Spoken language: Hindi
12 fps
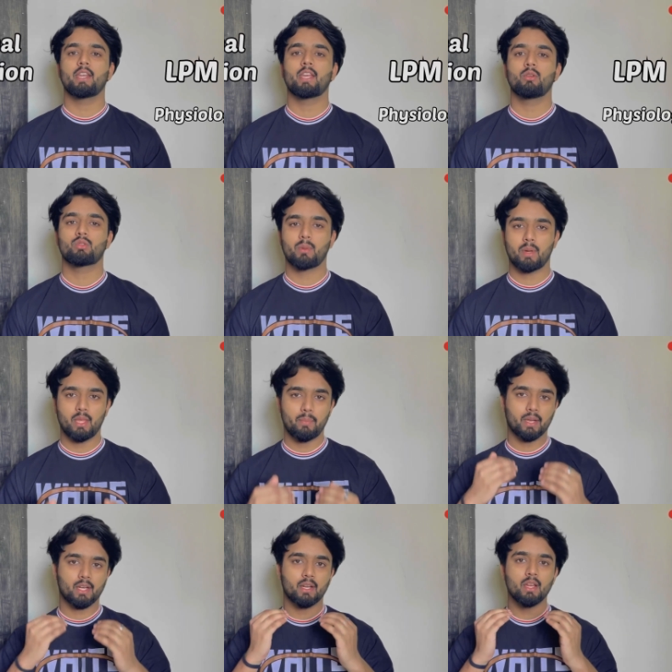करके उसके बाद आप
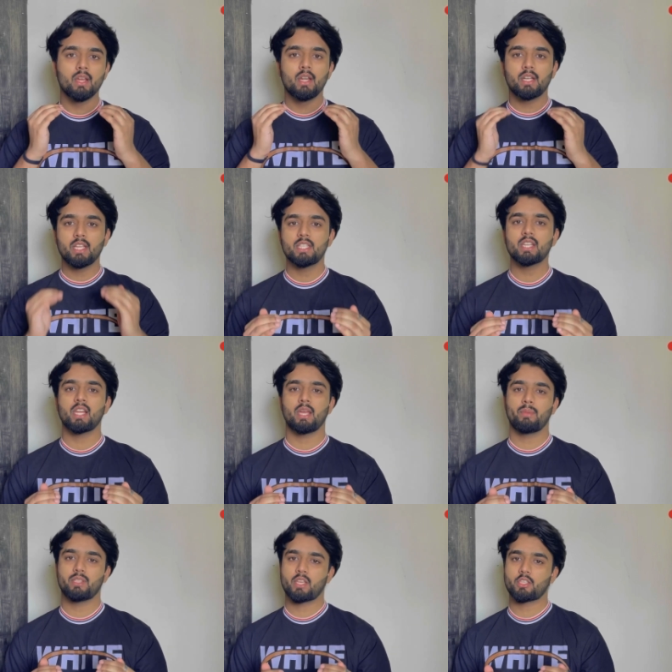एक टीचिंग लाइन
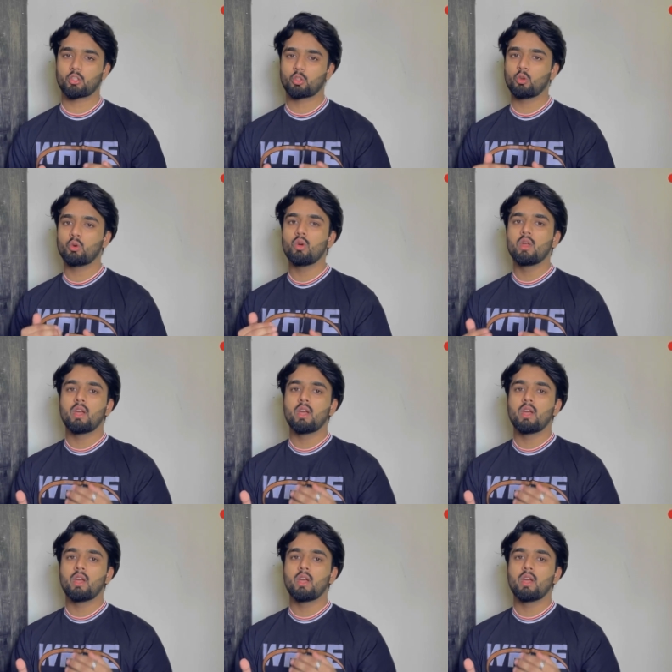में जा सकते हो